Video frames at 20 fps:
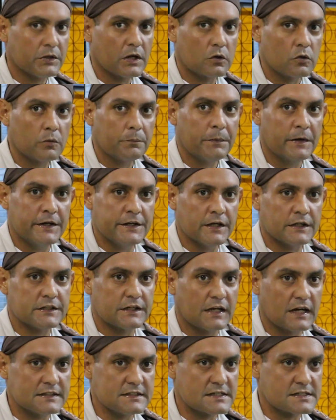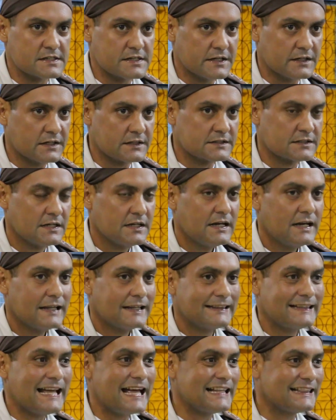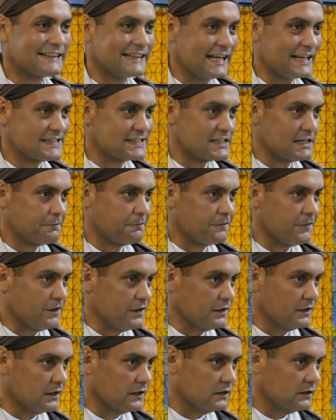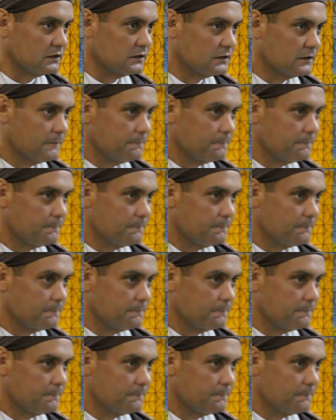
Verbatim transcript: da Companhia de Cajazeiras. Na terça-feira,